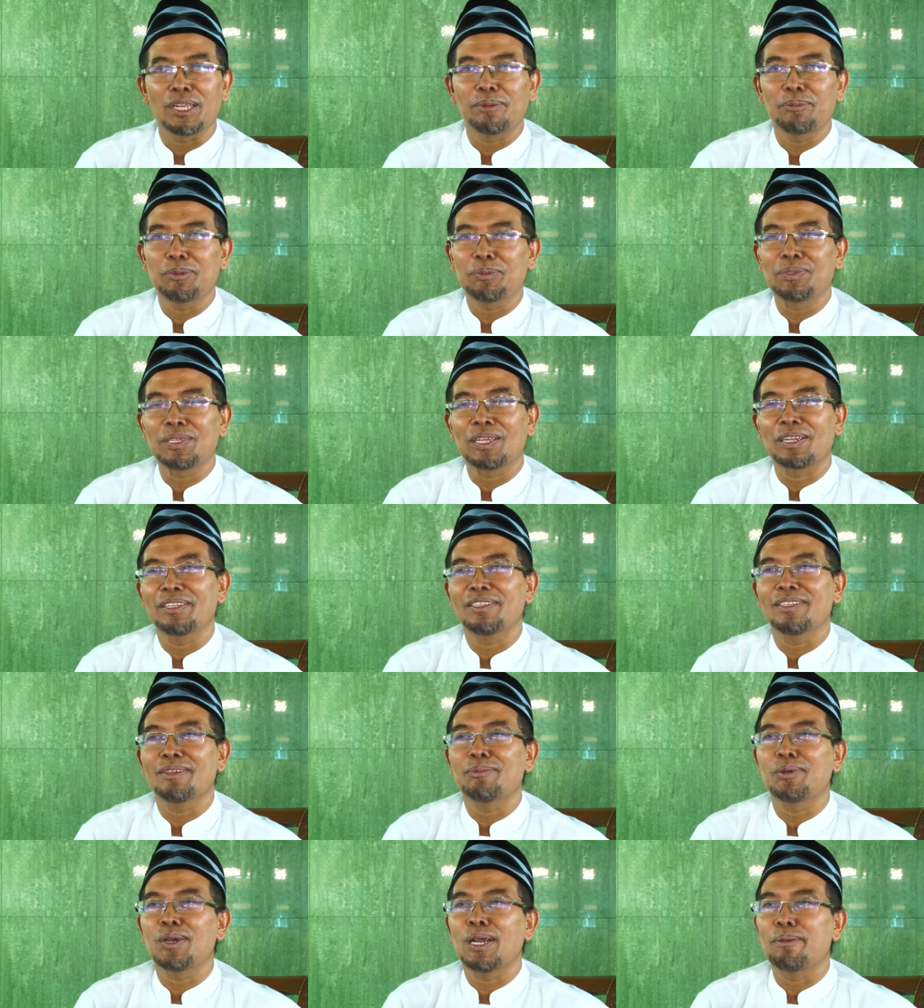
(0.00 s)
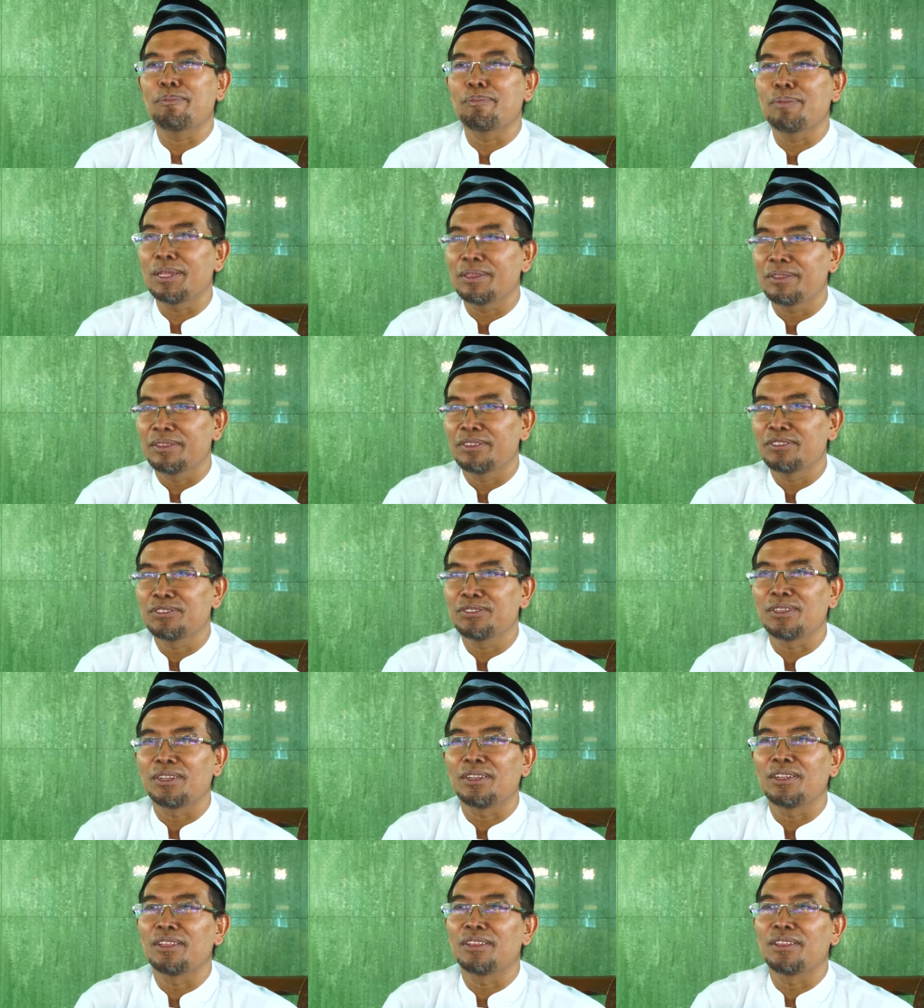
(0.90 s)
Nabi besar kita Muhammad
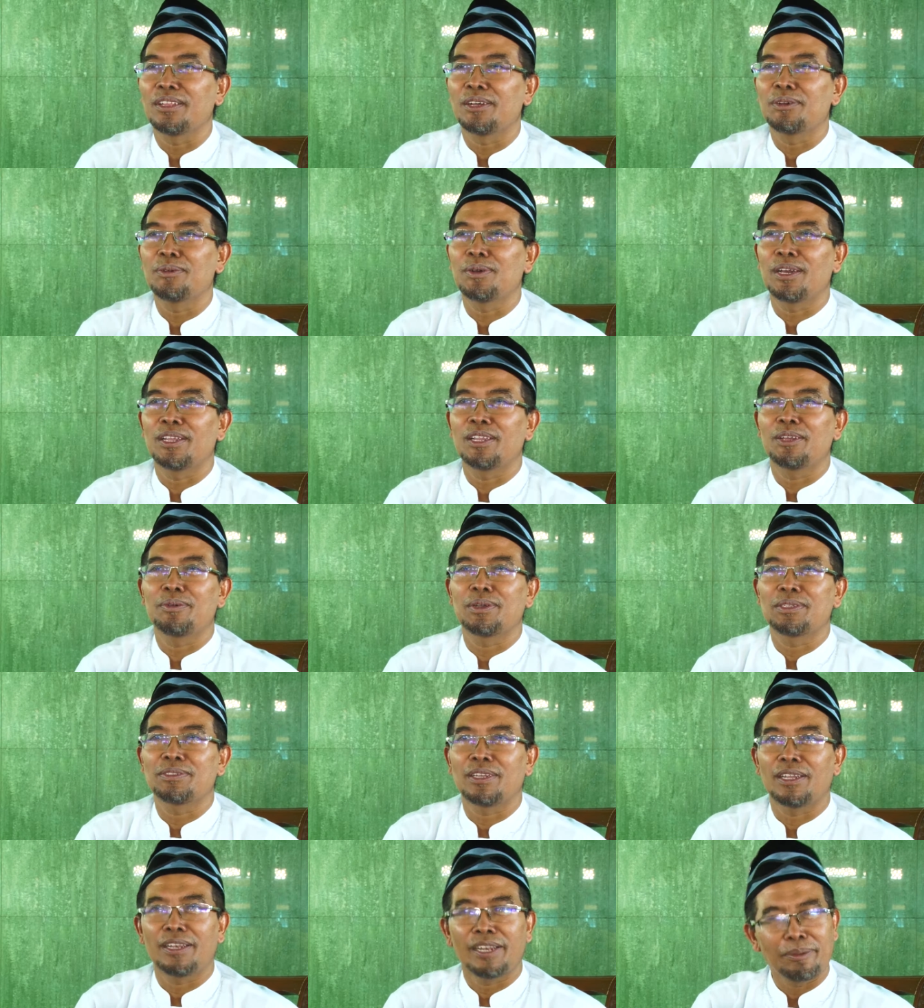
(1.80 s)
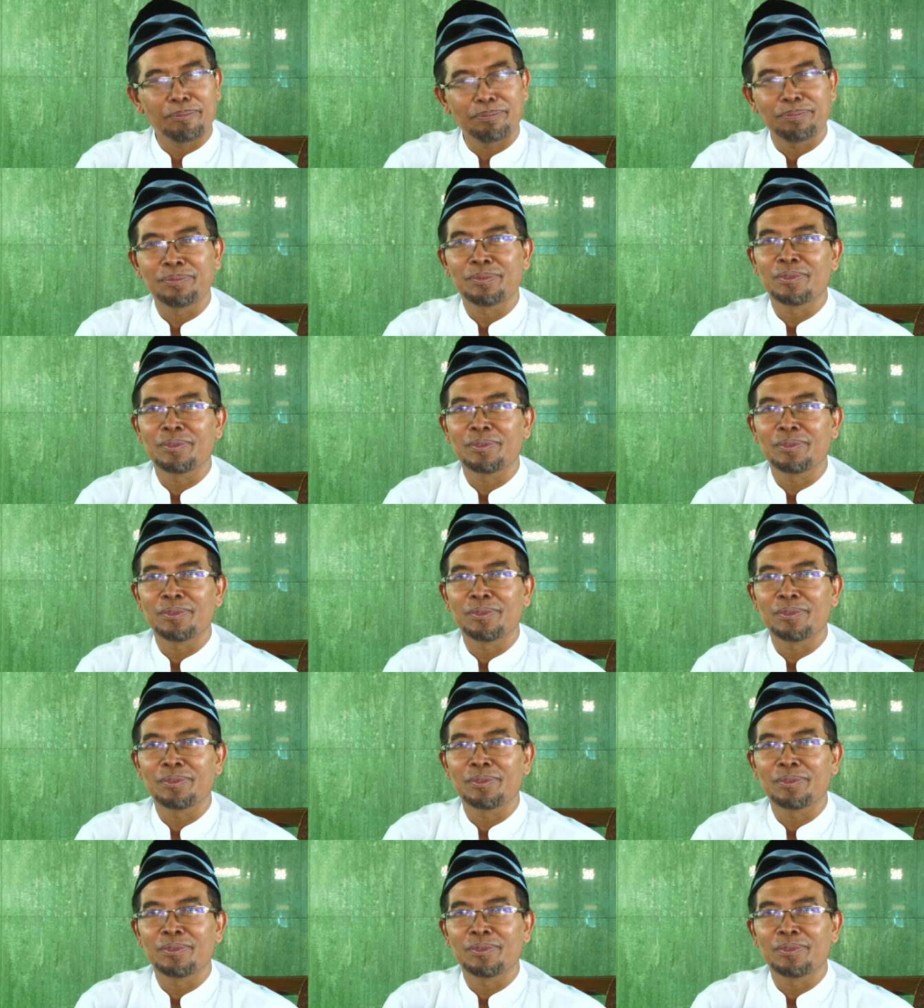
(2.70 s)
sallallahu alaihi wasallam